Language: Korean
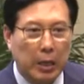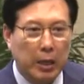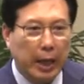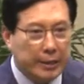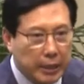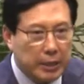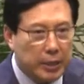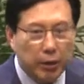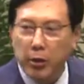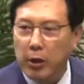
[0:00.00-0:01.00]

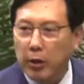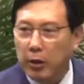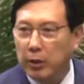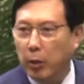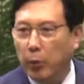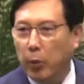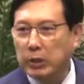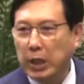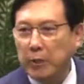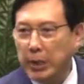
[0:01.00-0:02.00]
아시겠어요?
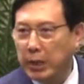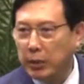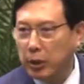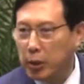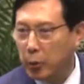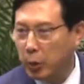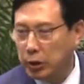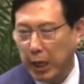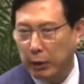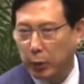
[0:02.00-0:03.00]
목사님 맨날 틀리고
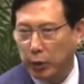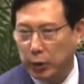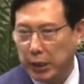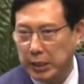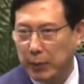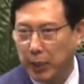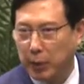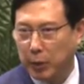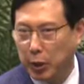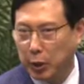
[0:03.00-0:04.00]
살고 뭐 어떻게 삽니까?
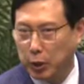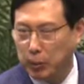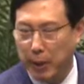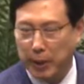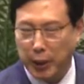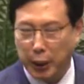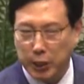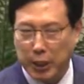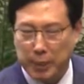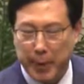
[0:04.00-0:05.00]
그러고 의심하면 안 돼.
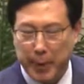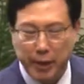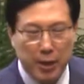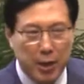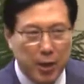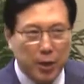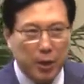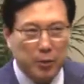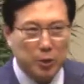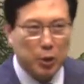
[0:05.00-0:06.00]
걱정하지 마요.
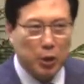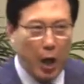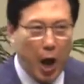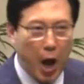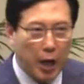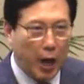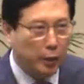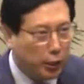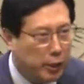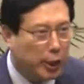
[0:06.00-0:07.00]
여러분,
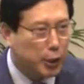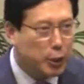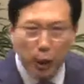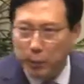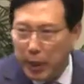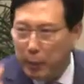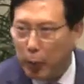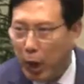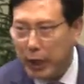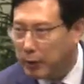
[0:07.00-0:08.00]
안 틀린다니 지금
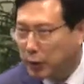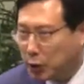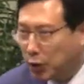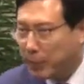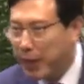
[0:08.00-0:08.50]
내보고 하나님 틀으라